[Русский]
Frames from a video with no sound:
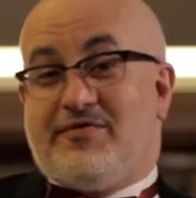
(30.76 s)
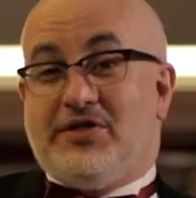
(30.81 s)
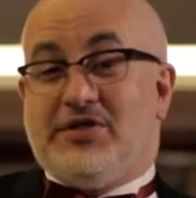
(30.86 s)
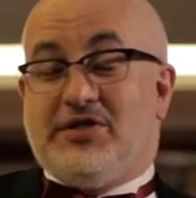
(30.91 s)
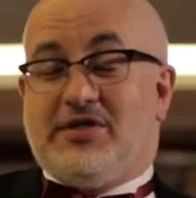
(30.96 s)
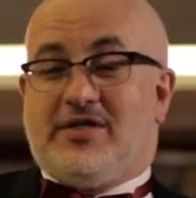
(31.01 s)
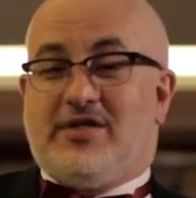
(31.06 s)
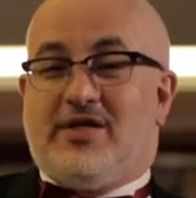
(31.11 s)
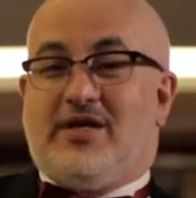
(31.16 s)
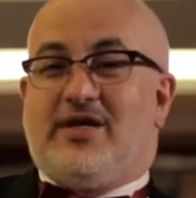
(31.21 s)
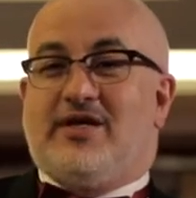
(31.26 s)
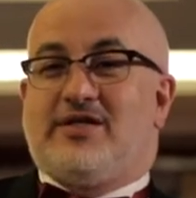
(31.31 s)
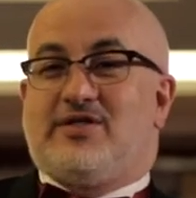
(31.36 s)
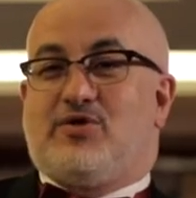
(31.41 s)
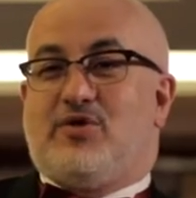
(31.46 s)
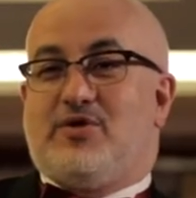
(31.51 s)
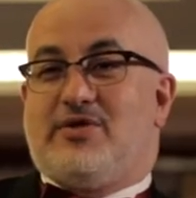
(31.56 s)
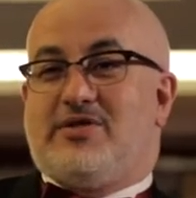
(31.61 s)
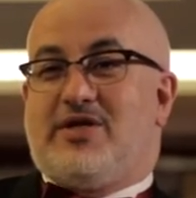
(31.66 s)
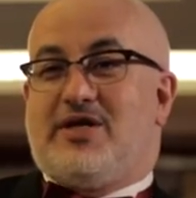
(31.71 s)
видеть на
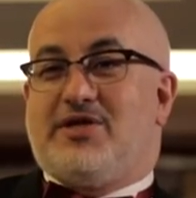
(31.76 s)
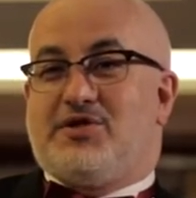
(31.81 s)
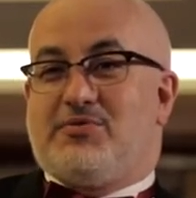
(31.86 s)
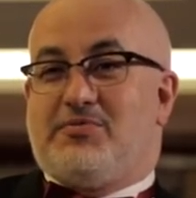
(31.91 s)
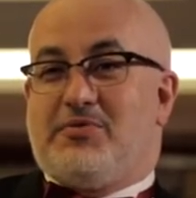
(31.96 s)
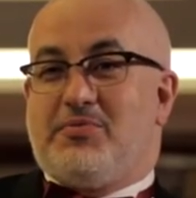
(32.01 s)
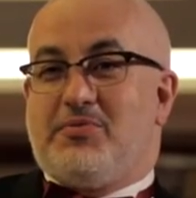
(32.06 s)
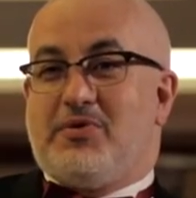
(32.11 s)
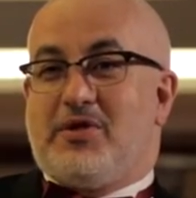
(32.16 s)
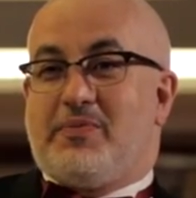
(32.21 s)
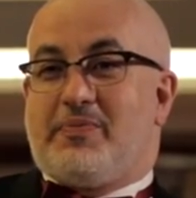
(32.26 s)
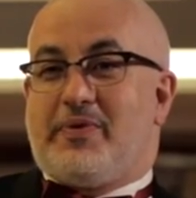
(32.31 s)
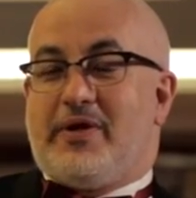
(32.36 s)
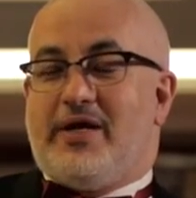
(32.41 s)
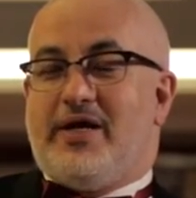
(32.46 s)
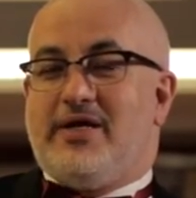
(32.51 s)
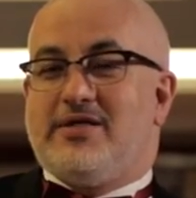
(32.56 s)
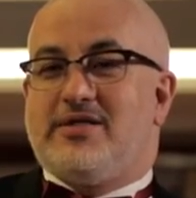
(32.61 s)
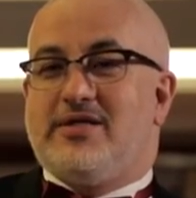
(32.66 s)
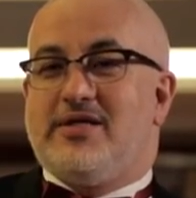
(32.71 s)
столь значимом
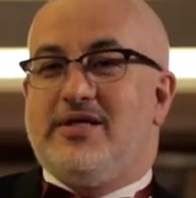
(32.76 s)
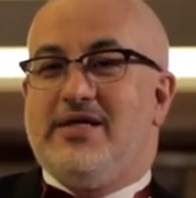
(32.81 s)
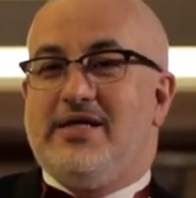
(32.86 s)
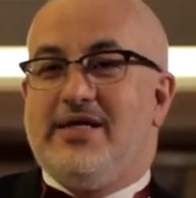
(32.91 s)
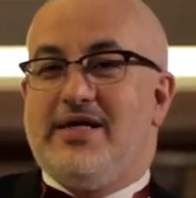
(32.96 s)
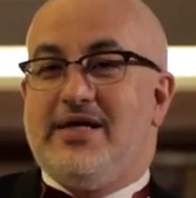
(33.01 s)
мероприятии.